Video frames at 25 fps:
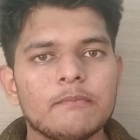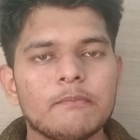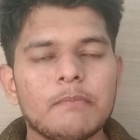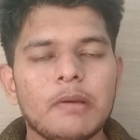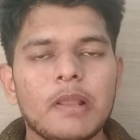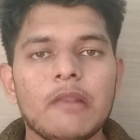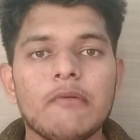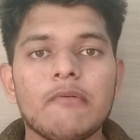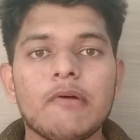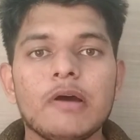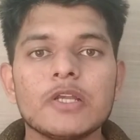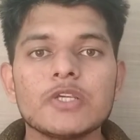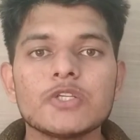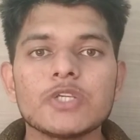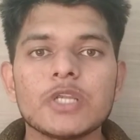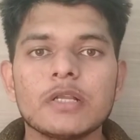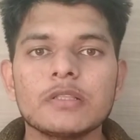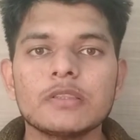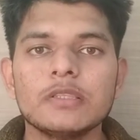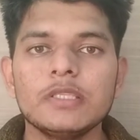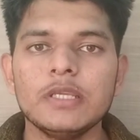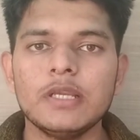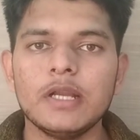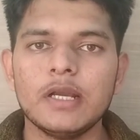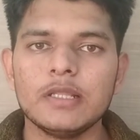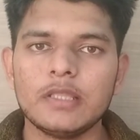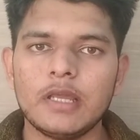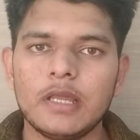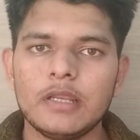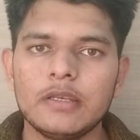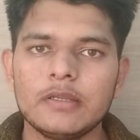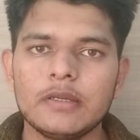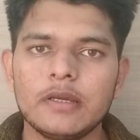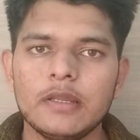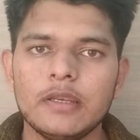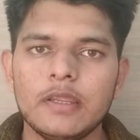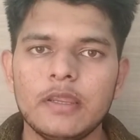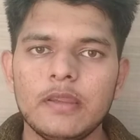बलवान शक्ति का
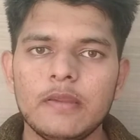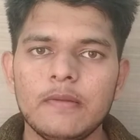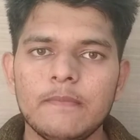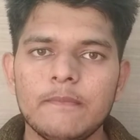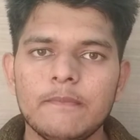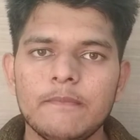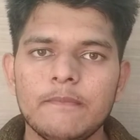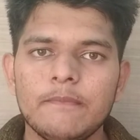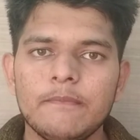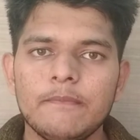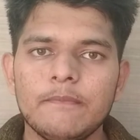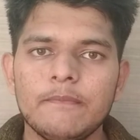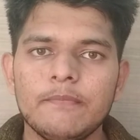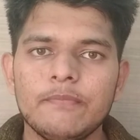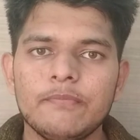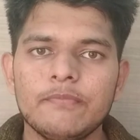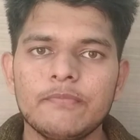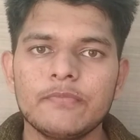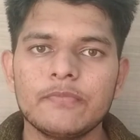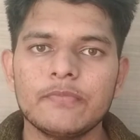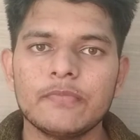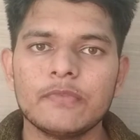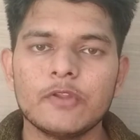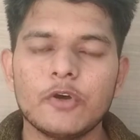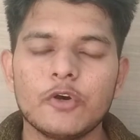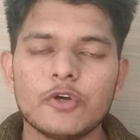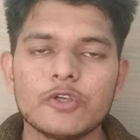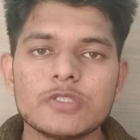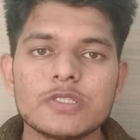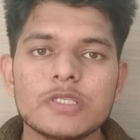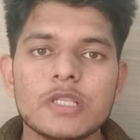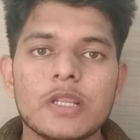दान करे और